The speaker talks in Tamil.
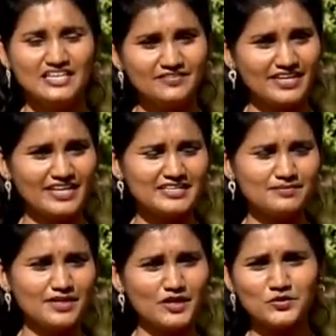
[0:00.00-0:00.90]
இவை
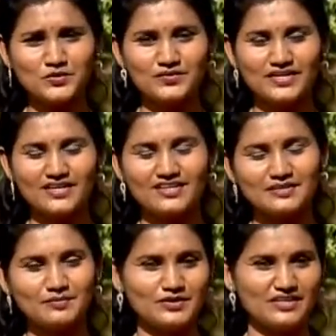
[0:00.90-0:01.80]
அனைத்துமே ஏதோ ஒரு வகையில
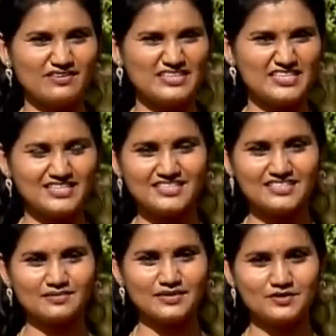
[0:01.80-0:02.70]
நம்மளோட கவனத்தை
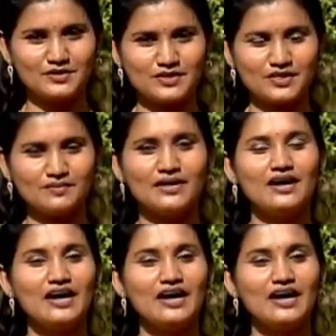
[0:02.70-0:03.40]
ஈர்க்குது அப்படின்னு கூட சொல்லலாம்